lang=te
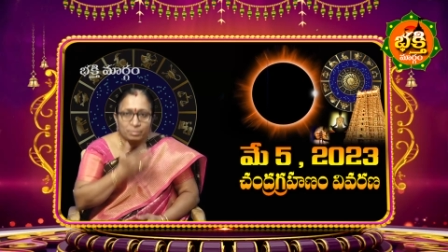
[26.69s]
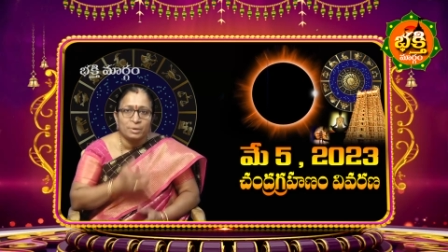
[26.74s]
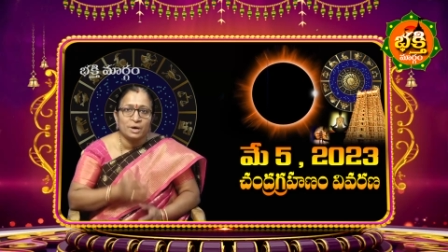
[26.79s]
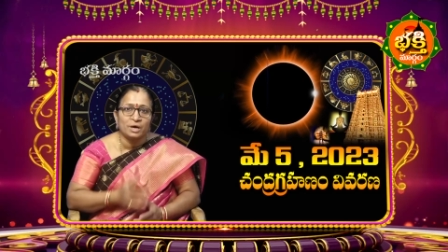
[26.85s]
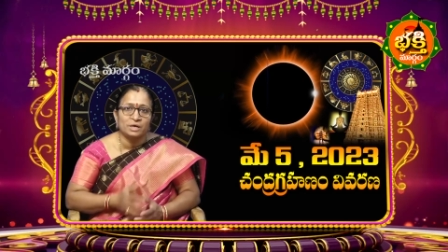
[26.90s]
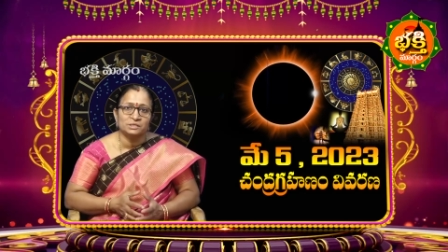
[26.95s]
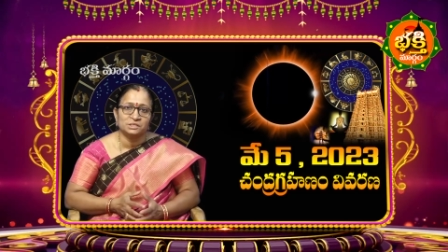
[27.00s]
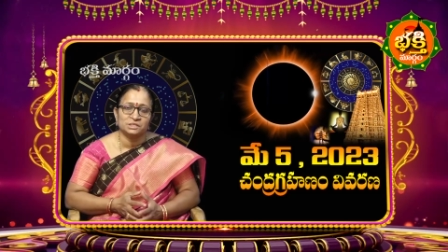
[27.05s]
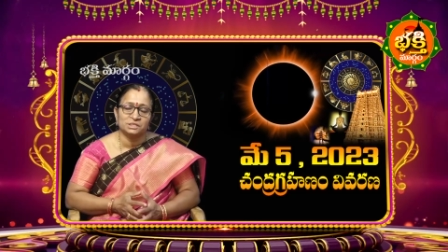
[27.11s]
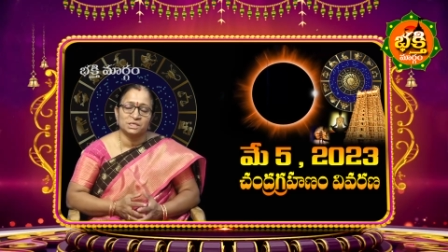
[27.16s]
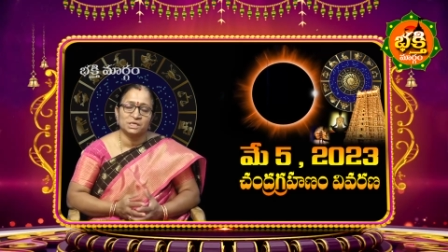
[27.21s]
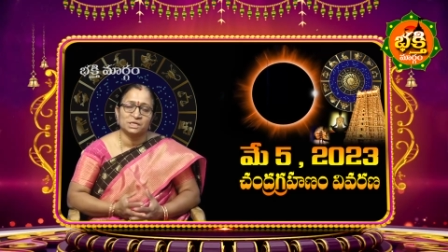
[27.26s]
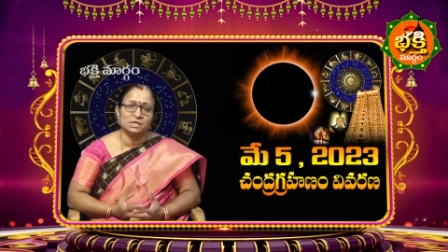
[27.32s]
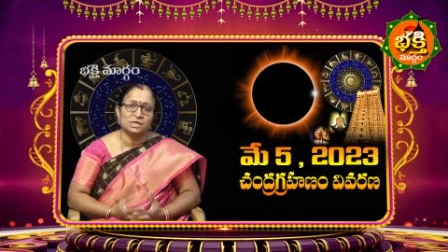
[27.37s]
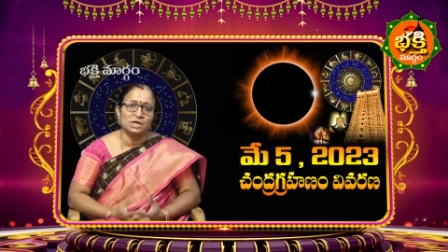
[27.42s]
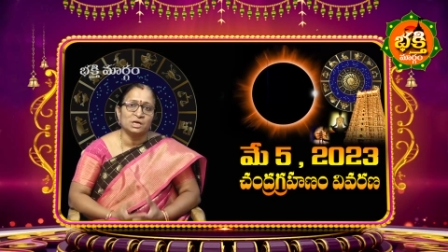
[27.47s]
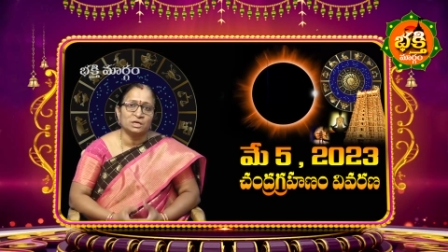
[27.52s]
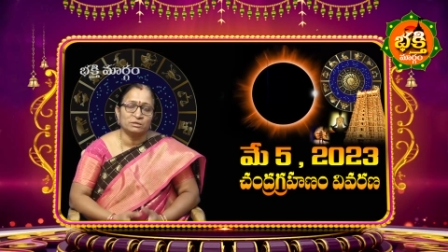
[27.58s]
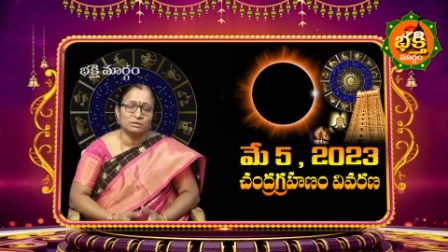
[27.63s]

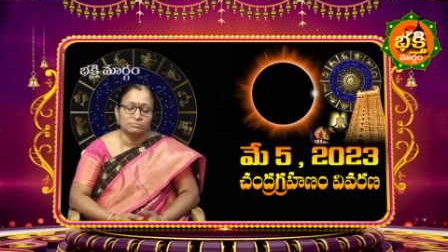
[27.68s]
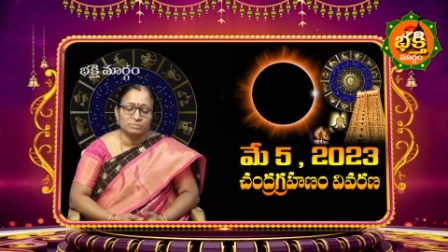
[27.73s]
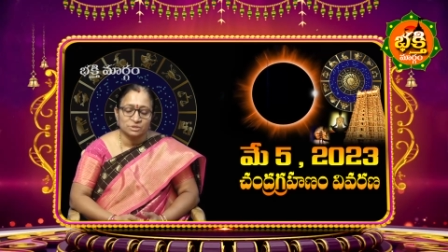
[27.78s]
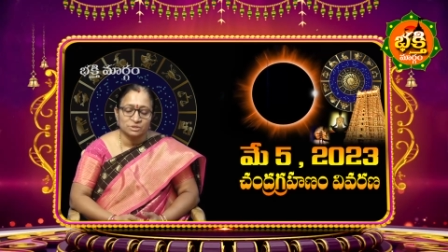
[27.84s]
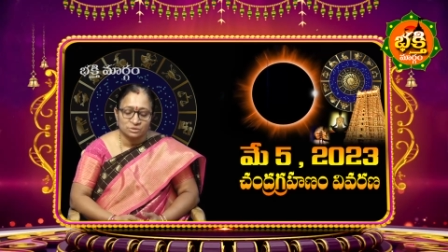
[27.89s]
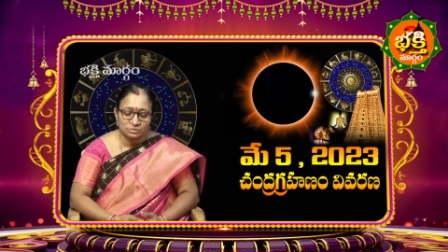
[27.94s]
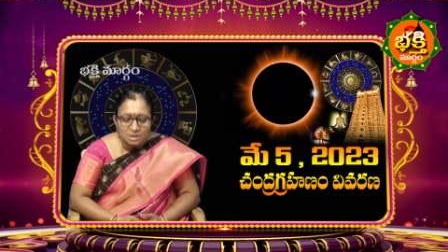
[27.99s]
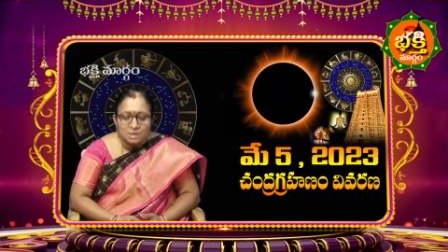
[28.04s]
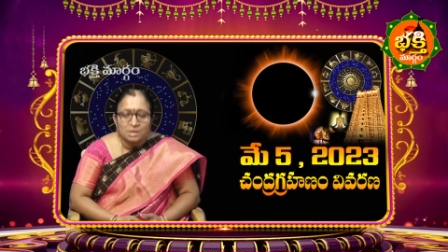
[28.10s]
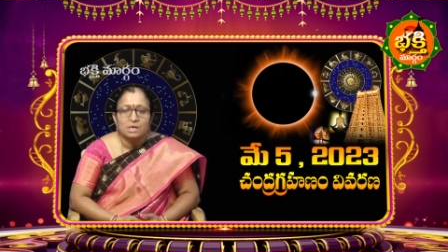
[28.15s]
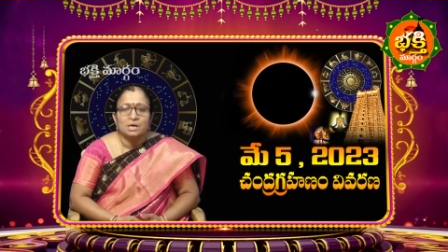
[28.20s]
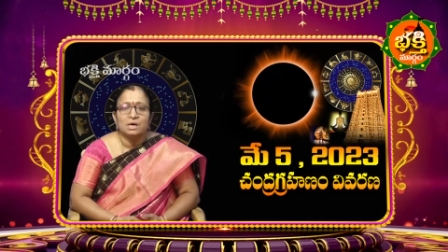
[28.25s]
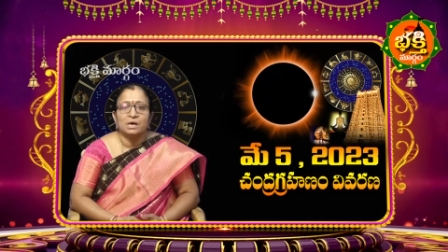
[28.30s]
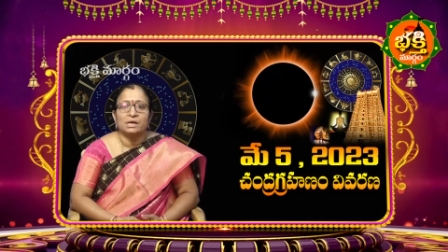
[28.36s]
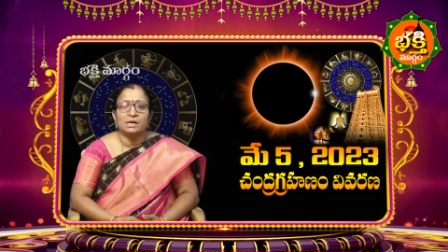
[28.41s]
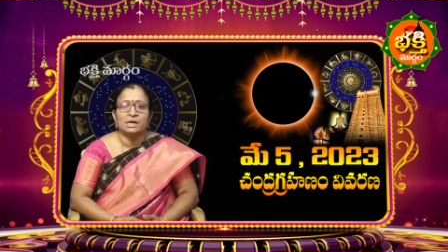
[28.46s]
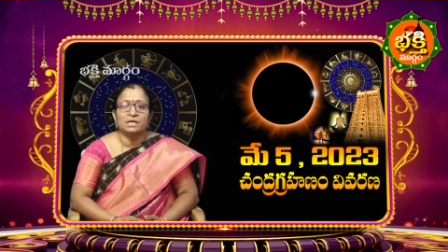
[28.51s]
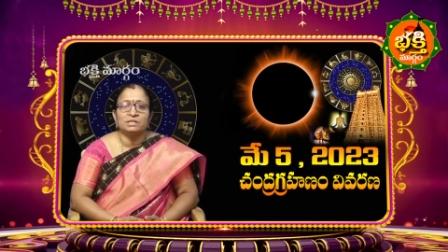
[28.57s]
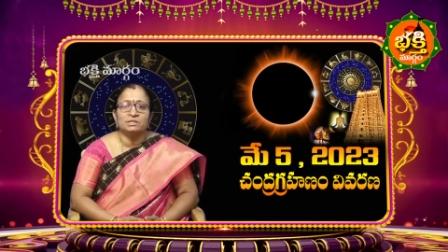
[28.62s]
పాక్షికంగా కనిపిస్తుంది
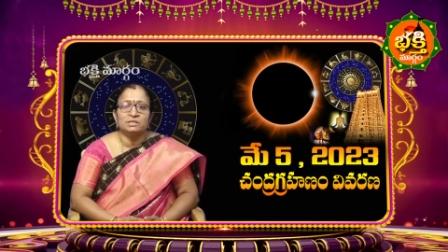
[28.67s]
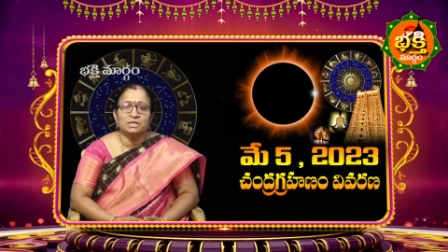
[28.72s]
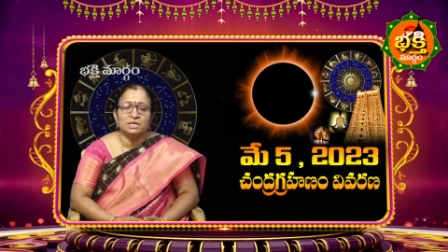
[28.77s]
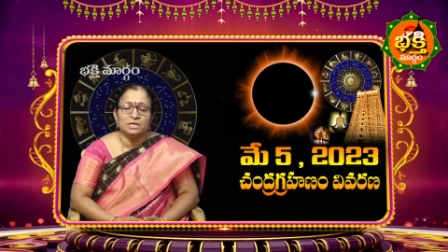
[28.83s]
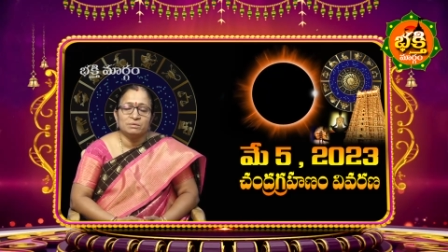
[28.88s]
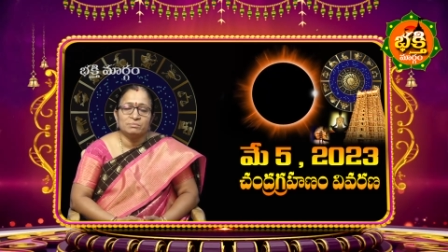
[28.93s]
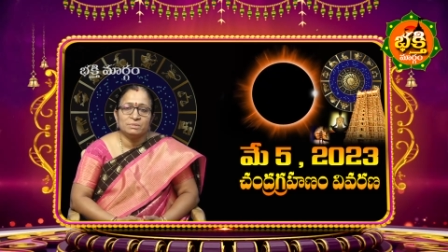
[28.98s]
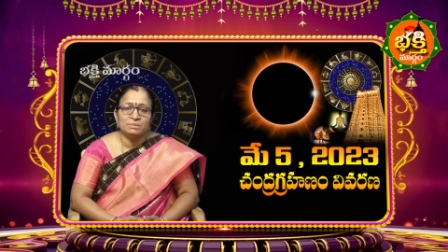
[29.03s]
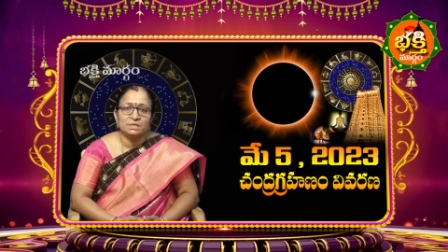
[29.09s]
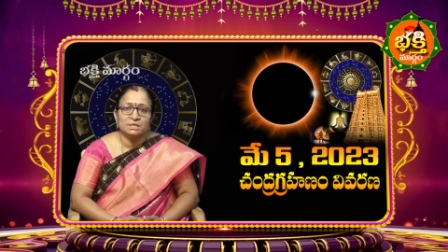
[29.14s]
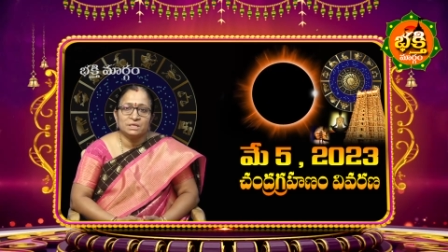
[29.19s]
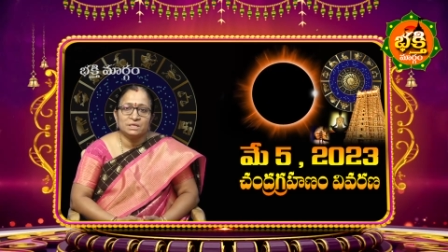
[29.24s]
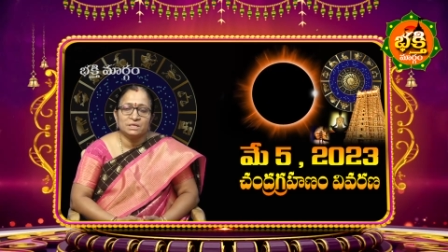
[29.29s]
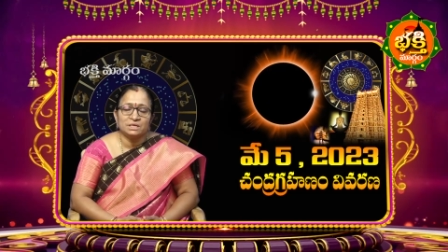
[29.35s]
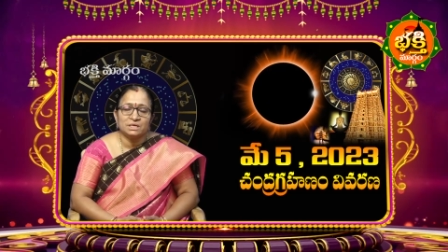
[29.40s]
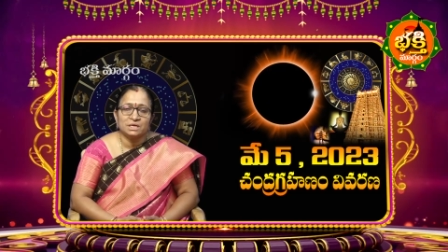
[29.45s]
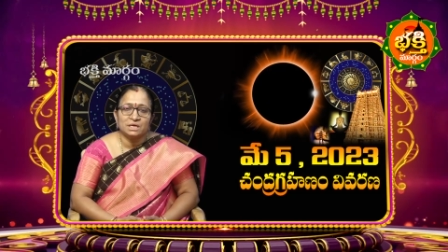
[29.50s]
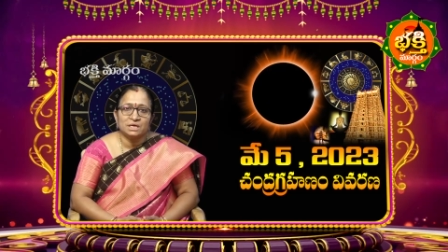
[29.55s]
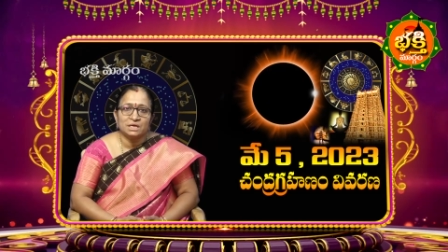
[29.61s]
రాత్రి ఎనిమిది
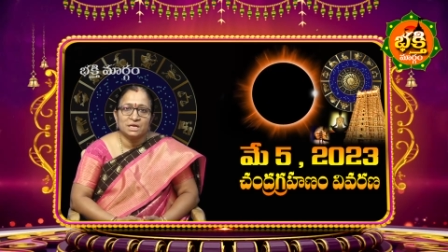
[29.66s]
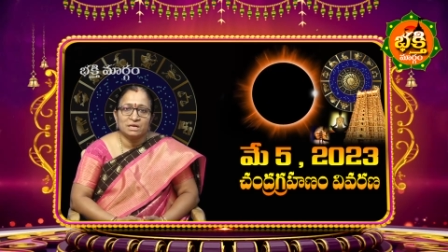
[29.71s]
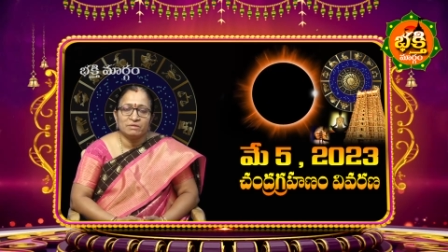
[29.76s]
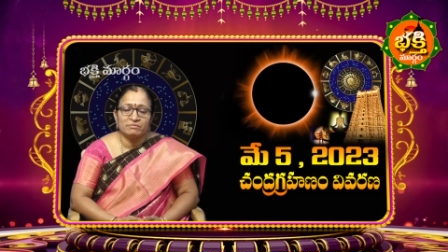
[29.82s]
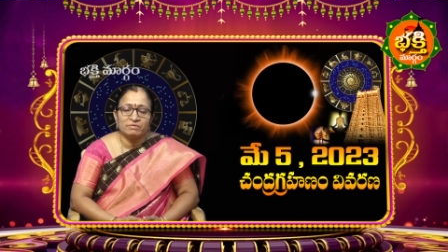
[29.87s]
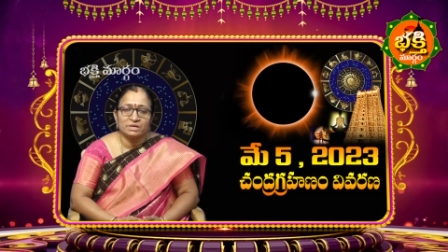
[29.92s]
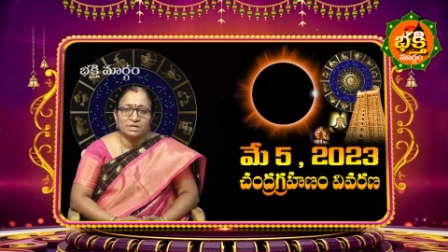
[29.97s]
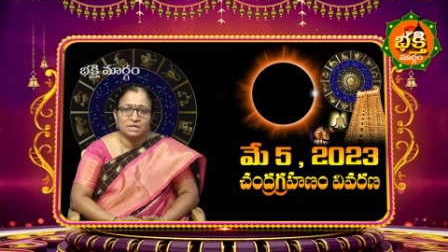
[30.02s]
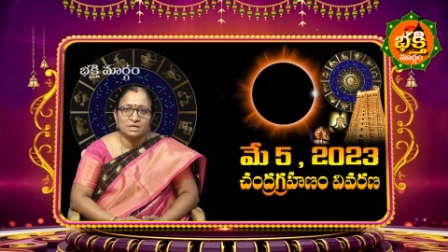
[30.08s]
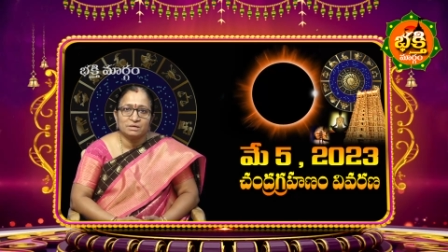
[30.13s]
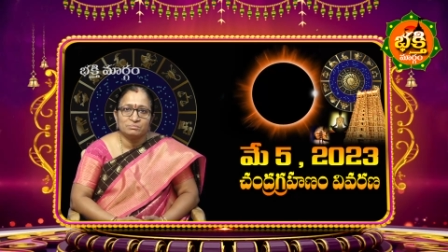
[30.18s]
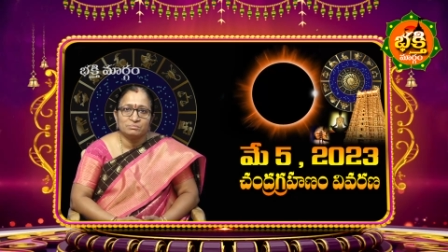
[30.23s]
గంటల నలభై